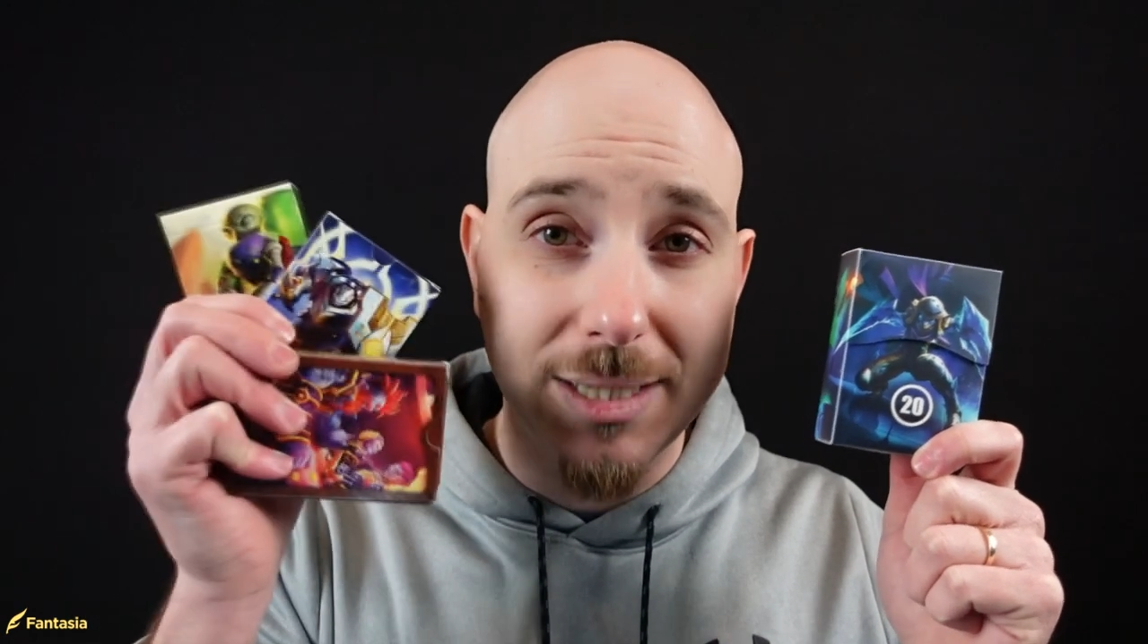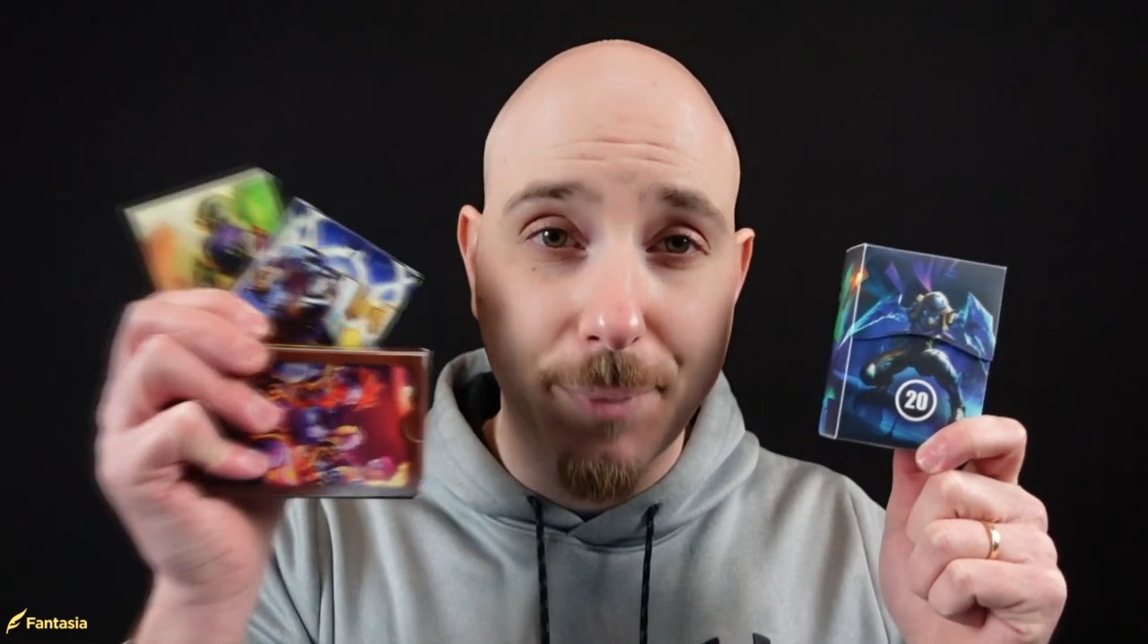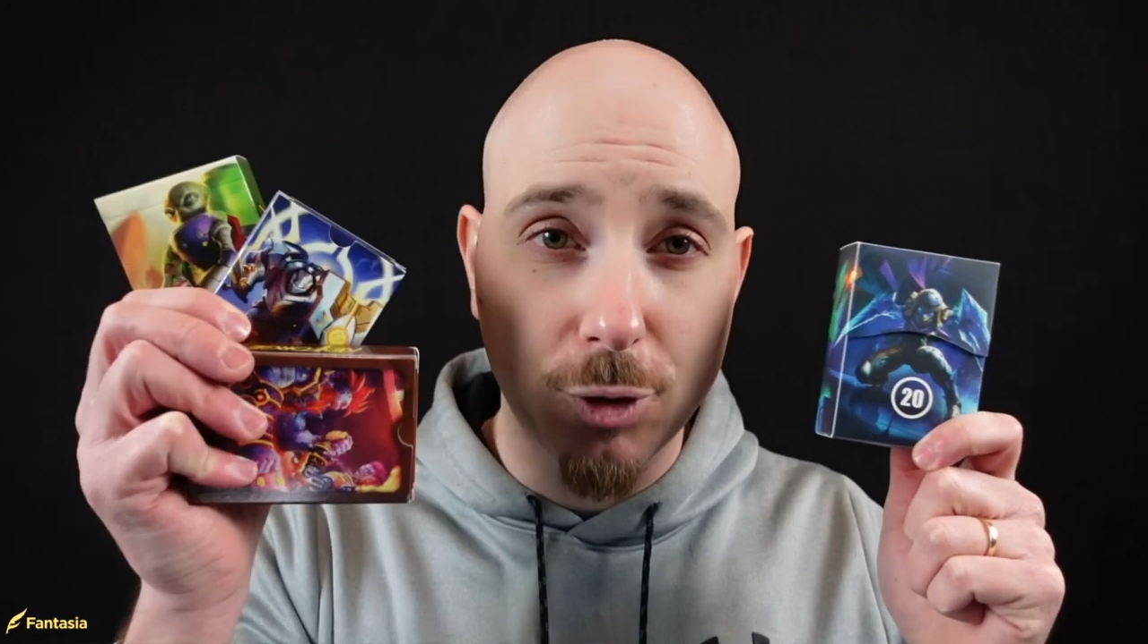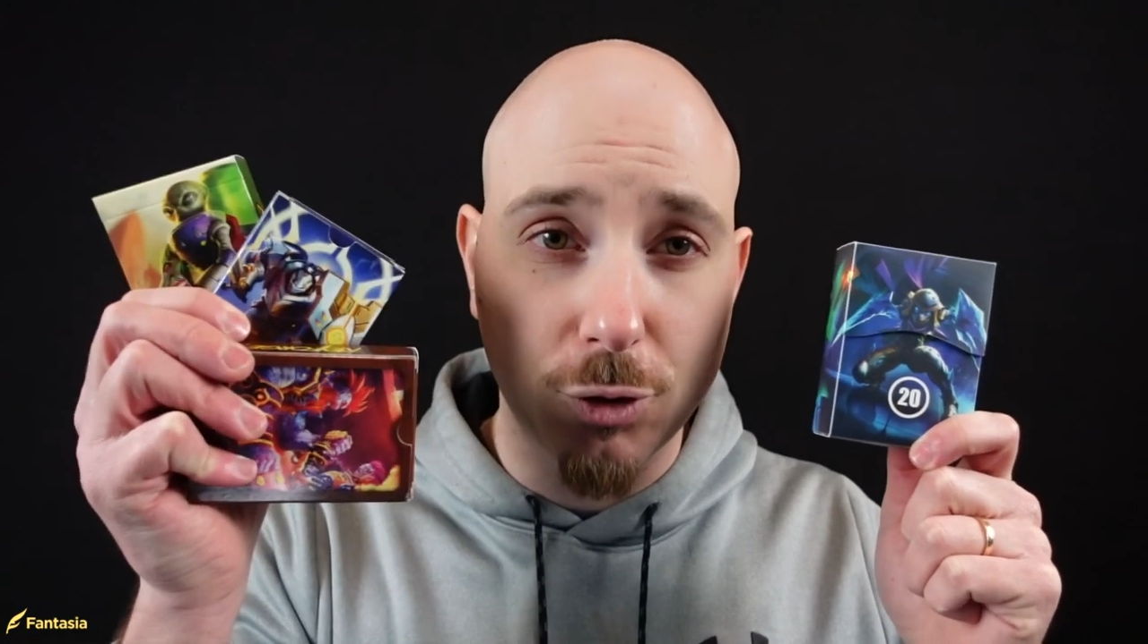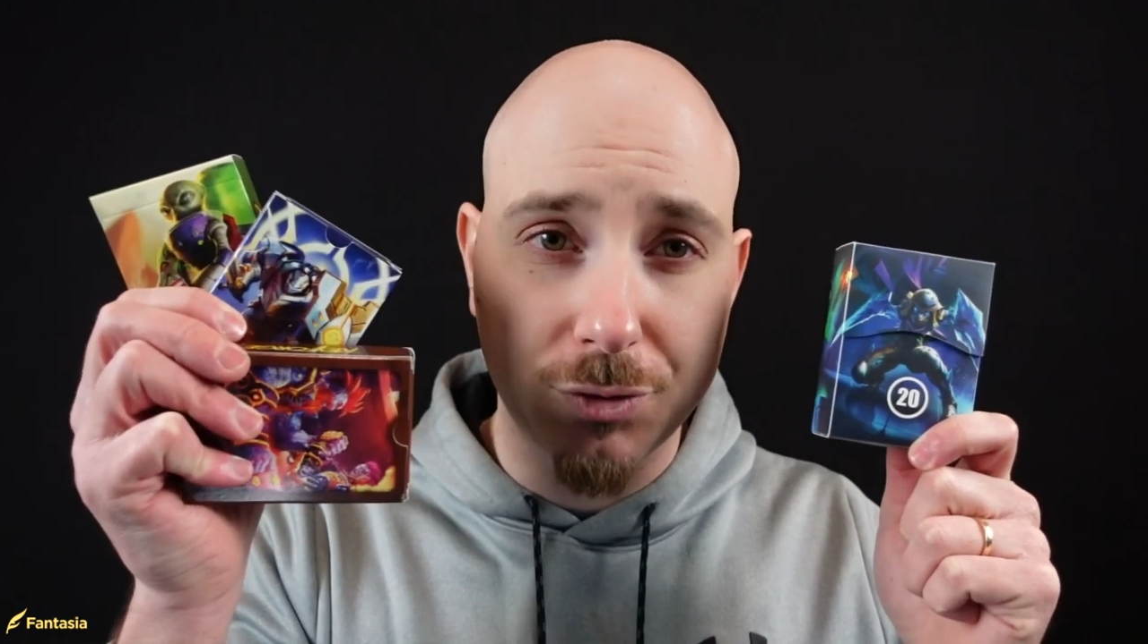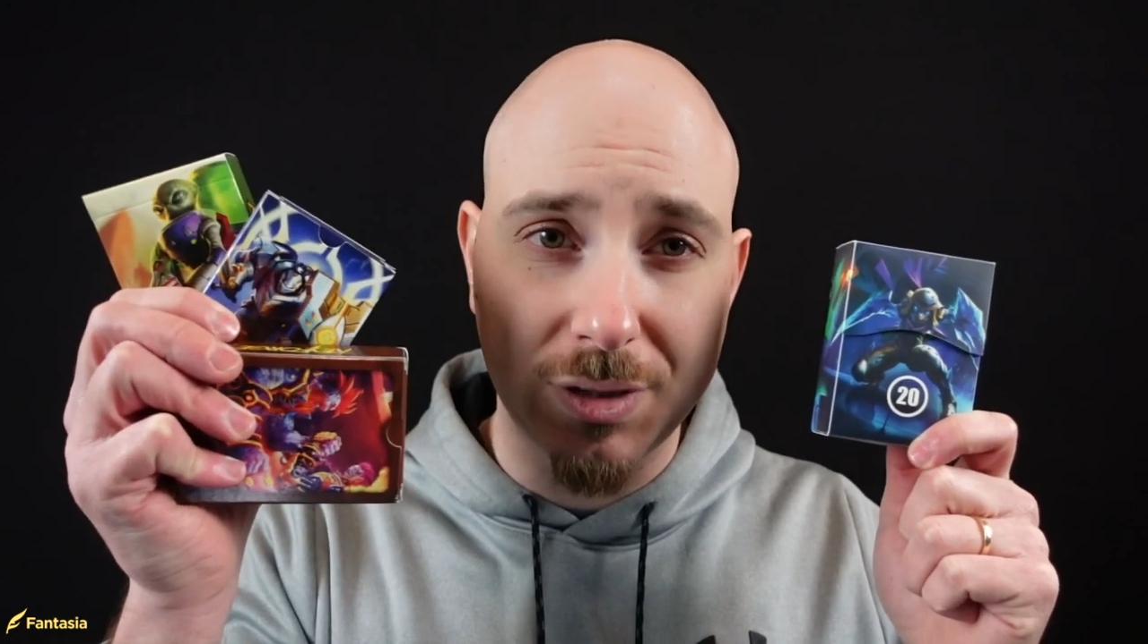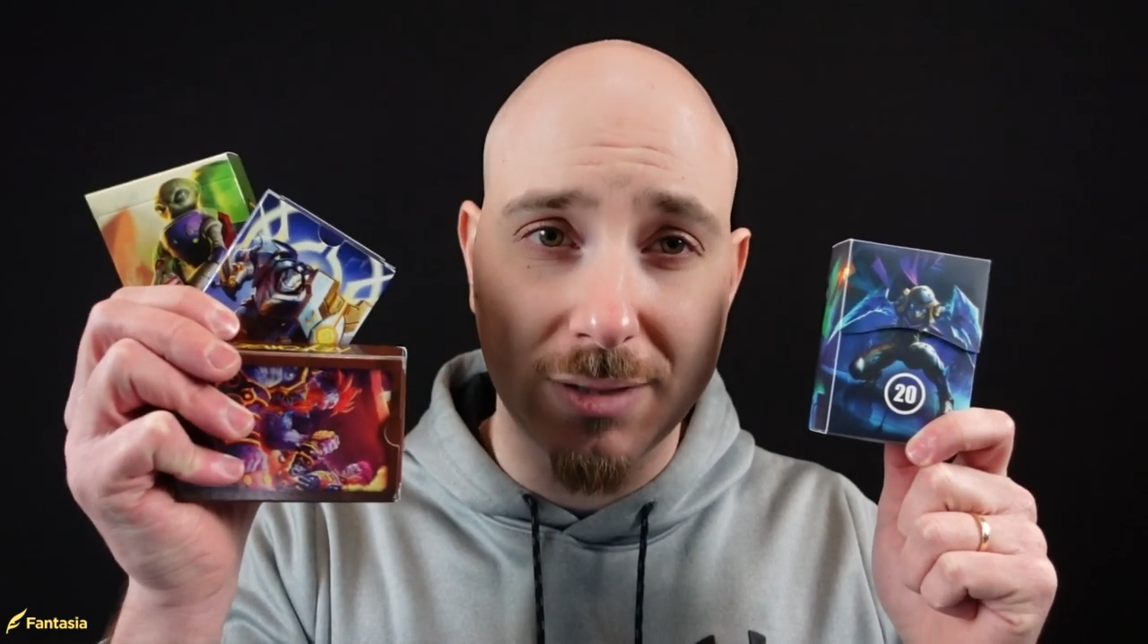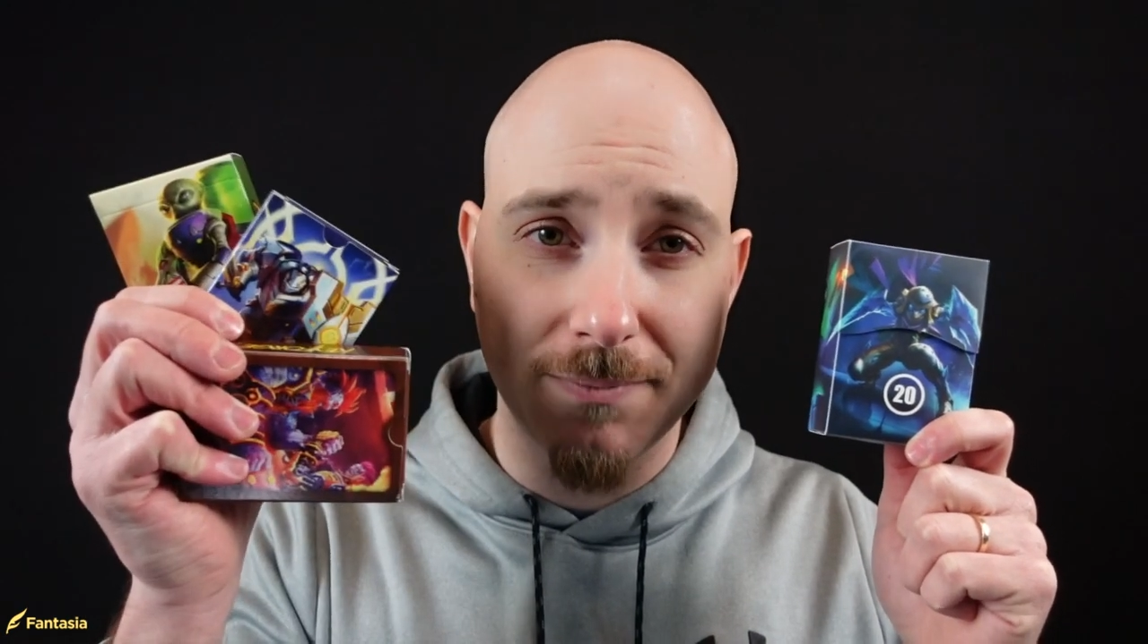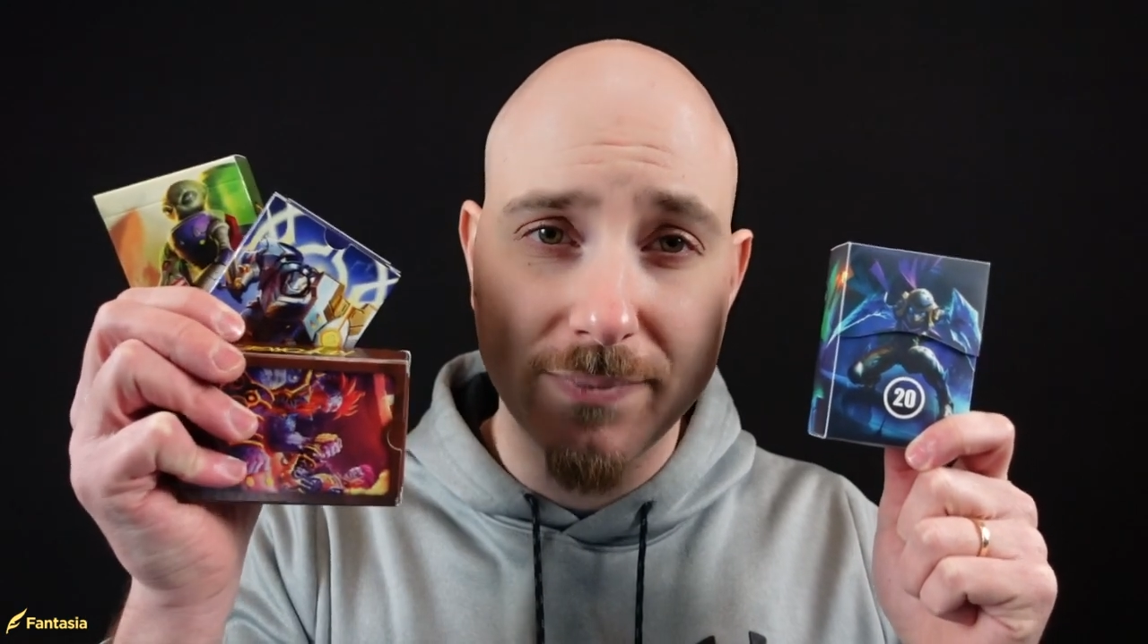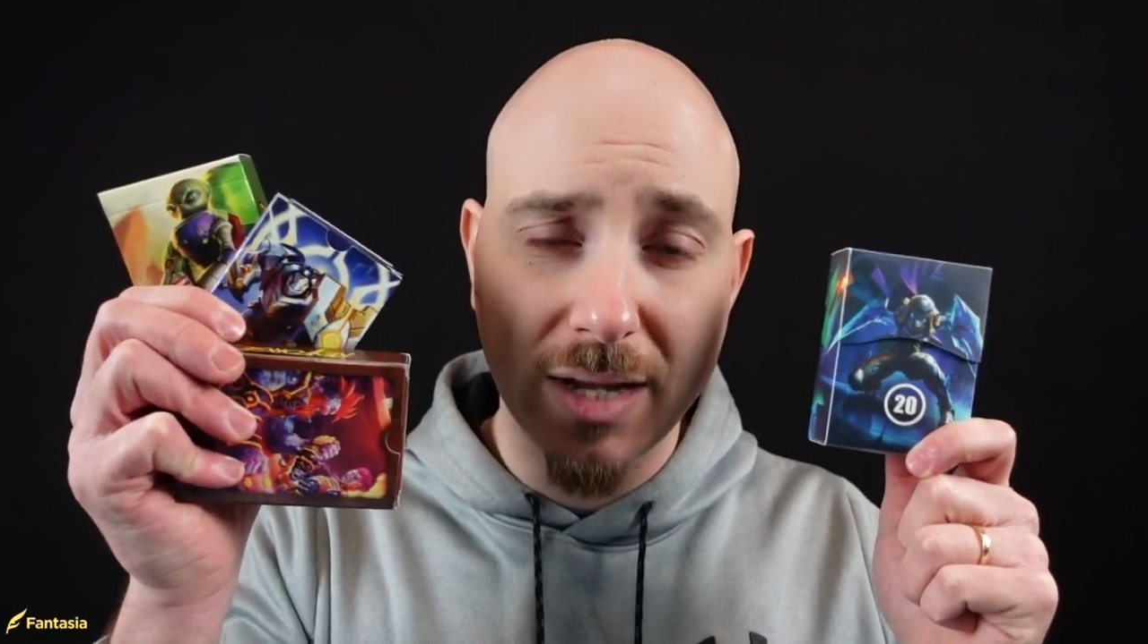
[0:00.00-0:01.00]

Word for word: di prodotti.